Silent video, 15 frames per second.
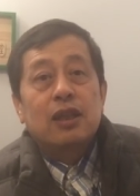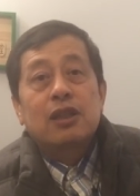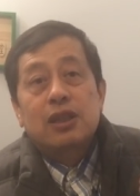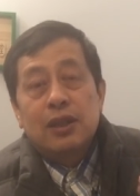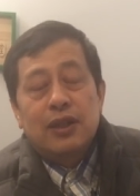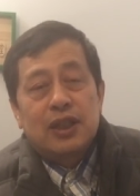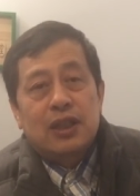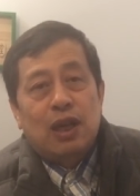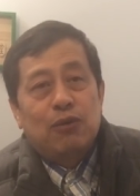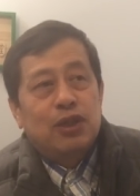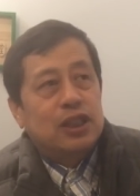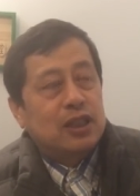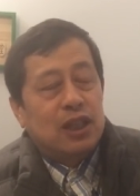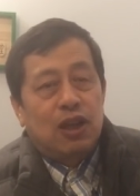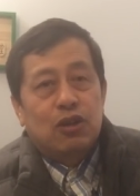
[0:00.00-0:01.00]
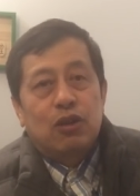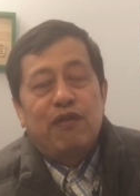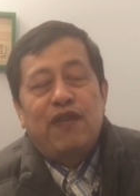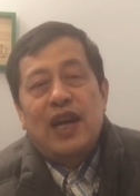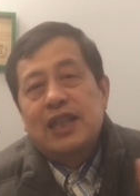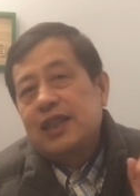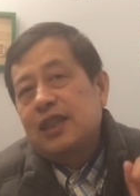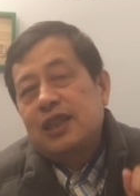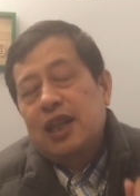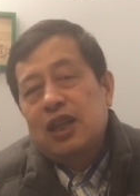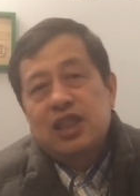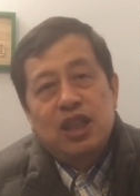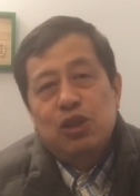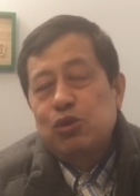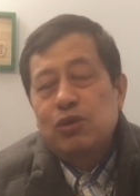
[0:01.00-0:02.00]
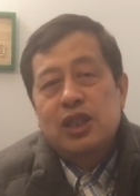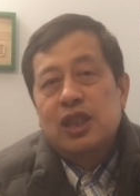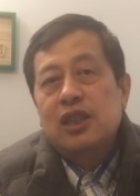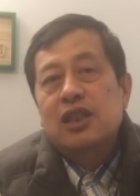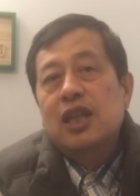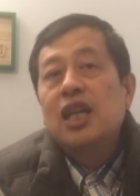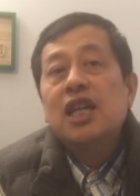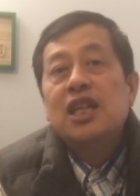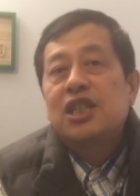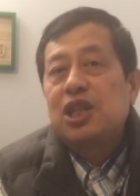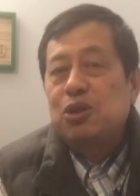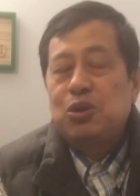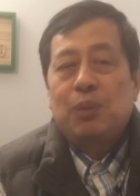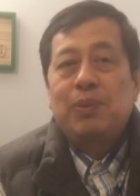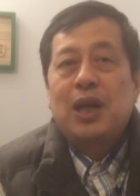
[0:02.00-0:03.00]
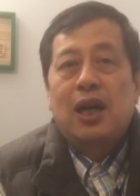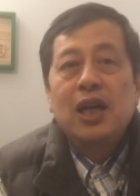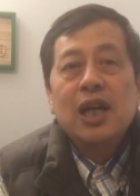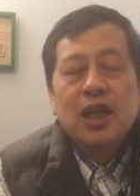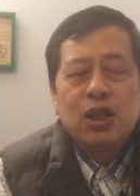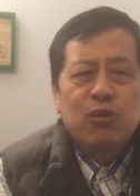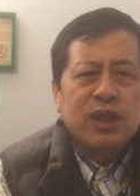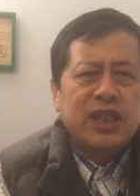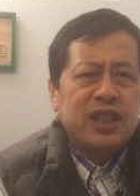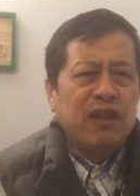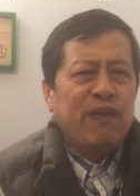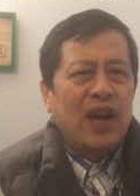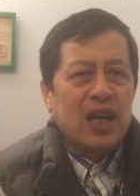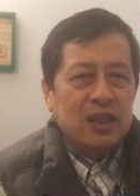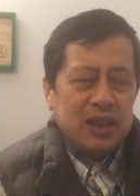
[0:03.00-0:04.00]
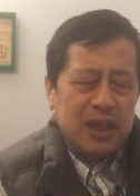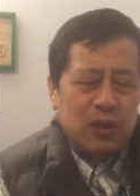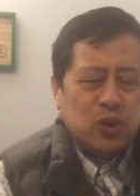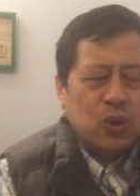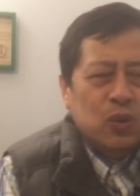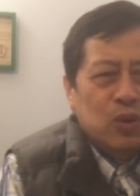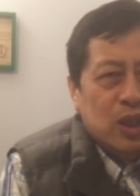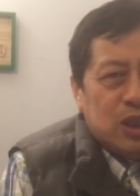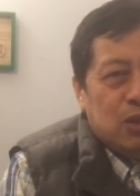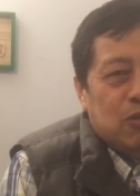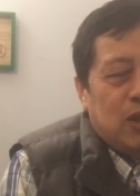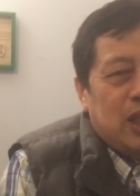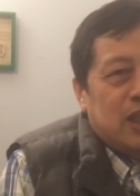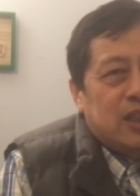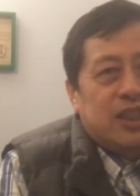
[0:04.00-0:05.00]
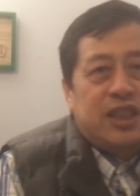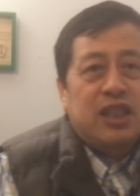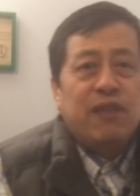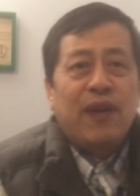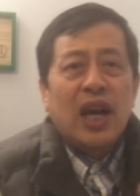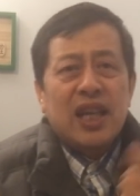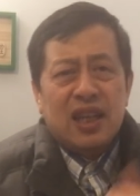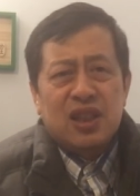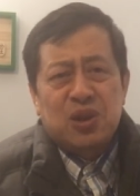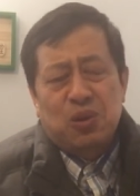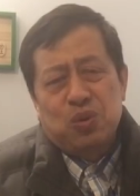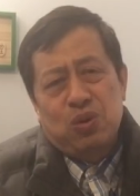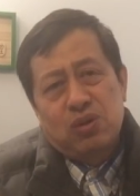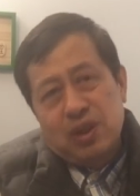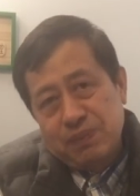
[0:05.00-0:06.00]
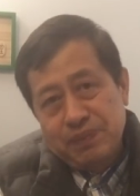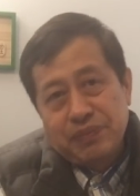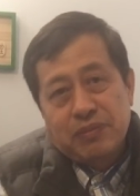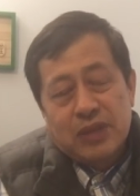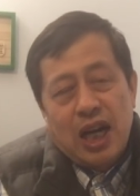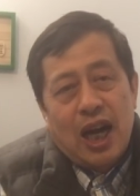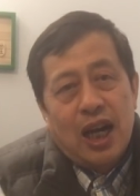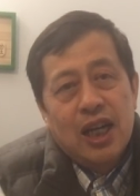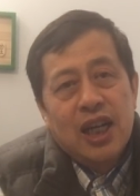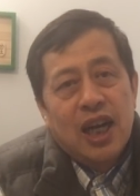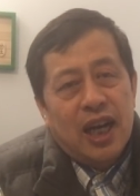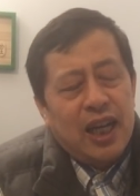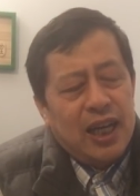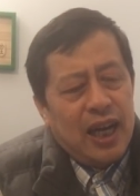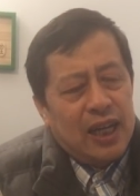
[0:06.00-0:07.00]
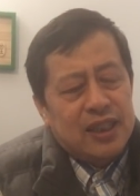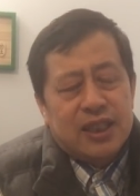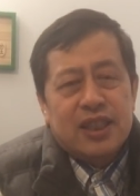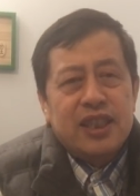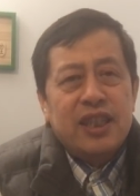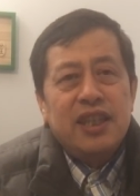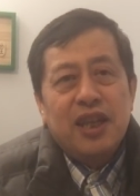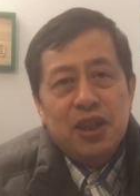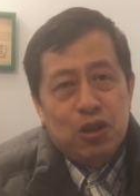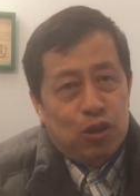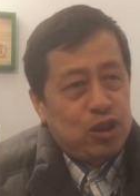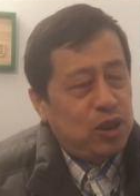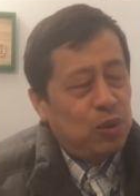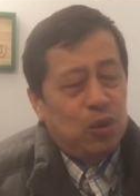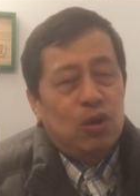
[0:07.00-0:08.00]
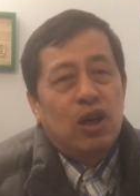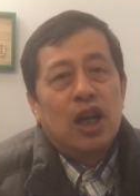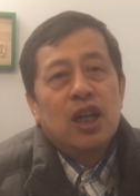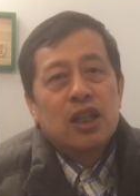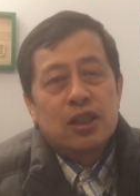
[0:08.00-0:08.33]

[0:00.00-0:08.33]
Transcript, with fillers: 这里稍微知道以后，发现这样解决问题是解决不了，因为西方像中国这种历史，西方也走过。啊，黑暗的时期也有走过，